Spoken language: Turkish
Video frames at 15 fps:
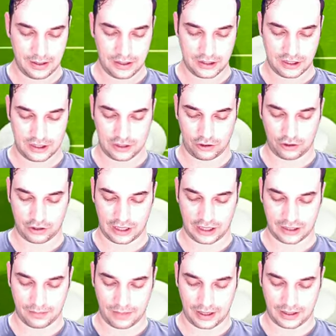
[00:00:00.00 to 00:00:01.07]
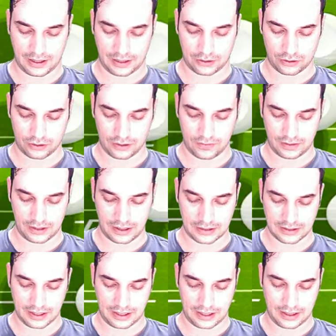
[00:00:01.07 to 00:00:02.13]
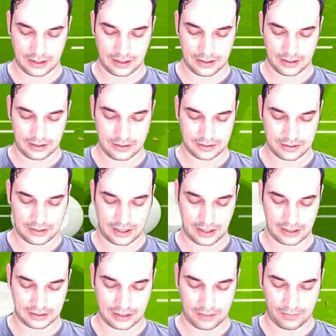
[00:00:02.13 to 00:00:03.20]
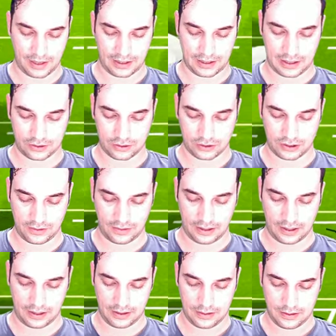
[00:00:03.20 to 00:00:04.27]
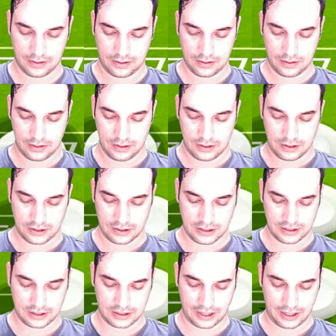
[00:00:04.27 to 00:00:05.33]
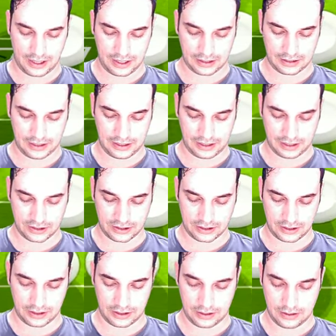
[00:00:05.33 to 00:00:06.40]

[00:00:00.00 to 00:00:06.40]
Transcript: Şimdi gönderdi Bernardo Silva'dan Salah'a. Salah'tan Bernardo Silva'ya. Şimdi Salah'ı iyi kaçırdı.